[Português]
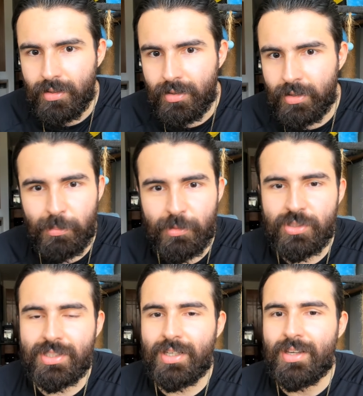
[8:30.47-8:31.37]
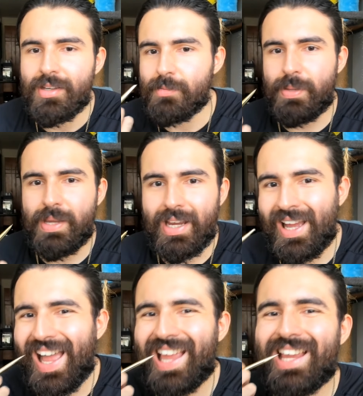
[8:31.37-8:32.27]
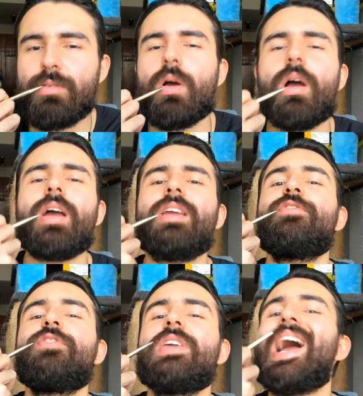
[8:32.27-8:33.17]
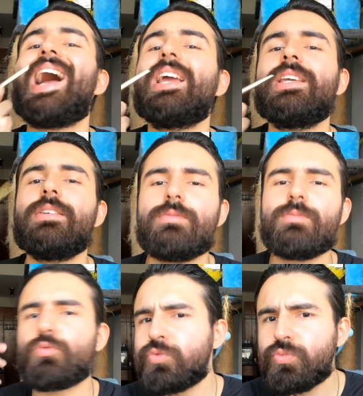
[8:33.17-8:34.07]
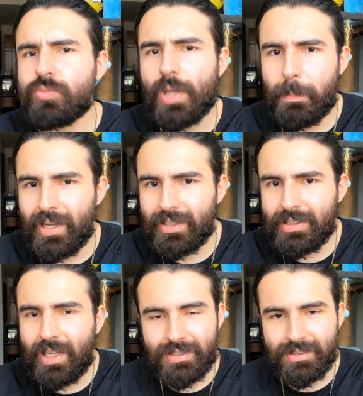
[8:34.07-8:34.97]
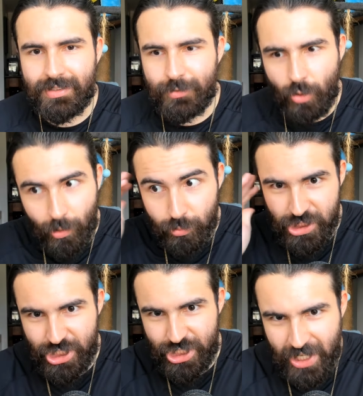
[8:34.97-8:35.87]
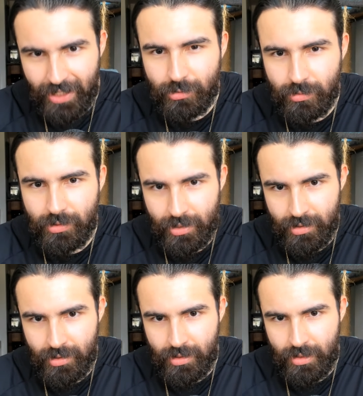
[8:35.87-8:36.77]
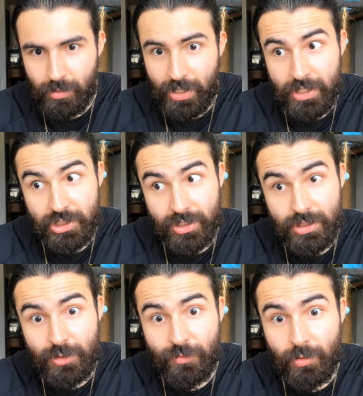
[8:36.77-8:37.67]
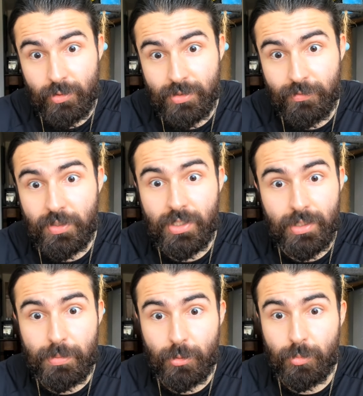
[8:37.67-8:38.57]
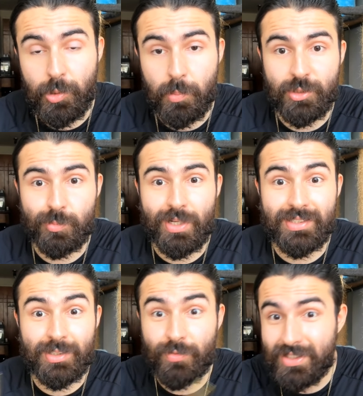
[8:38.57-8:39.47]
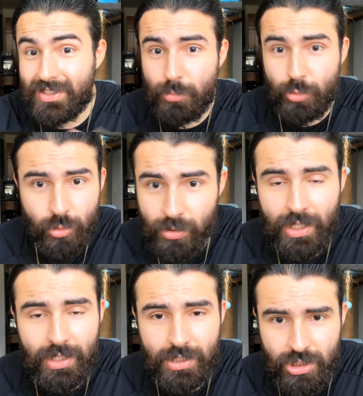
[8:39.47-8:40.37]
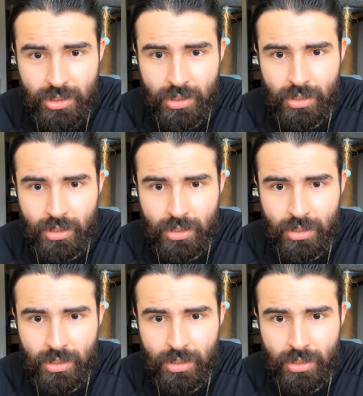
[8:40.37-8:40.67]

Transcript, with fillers: não é para você pegar e enfiar e pum, apertar assim, joga um jato lá porque a chance de falsa via e pneumonia por aspiração vai ser muito grande.